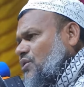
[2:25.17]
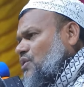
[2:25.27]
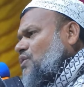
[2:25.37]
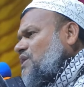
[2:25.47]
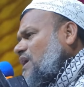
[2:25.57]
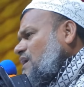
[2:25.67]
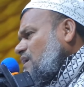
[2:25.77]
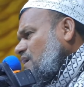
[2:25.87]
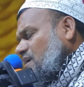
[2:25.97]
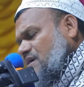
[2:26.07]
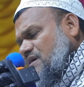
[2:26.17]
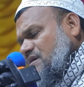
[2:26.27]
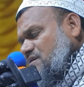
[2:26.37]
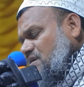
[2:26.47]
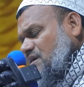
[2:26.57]
হলো না
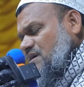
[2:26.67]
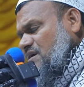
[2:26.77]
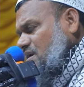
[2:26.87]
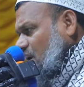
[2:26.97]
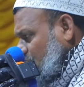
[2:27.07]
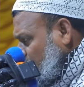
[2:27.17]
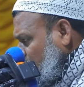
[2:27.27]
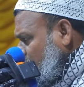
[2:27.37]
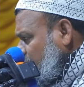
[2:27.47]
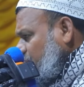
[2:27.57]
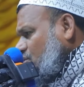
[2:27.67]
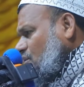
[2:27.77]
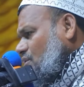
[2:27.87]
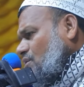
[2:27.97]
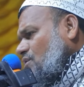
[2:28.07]
কান্নাকাটি
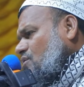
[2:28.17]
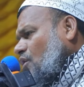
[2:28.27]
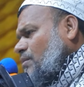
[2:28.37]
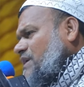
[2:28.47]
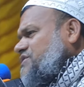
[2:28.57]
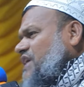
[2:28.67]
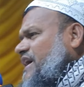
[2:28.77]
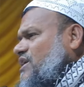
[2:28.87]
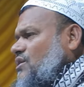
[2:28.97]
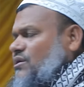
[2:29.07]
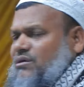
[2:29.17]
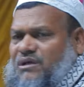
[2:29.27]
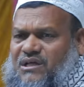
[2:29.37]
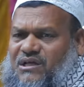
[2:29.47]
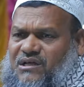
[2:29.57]
করলো ক্ষমা চাইলো
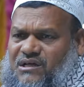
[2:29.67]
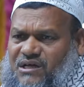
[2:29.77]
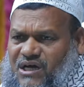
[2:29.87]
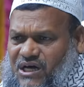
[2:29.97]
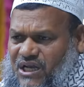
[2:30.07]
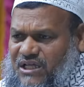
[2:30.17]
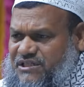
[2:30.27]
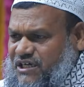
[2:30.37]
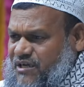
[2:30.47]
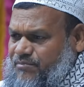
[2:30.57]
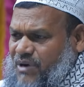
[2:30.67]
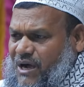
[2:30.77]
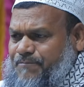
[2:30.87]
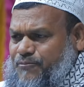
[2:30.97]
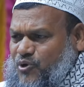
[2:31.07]
আল্লাহ তাকে
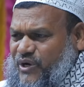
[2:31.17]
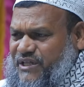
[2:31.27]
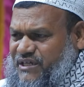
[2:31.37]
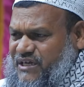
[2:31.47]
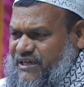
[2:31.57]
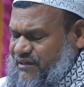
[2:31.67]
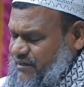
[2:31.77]
মাফ করে দিলেন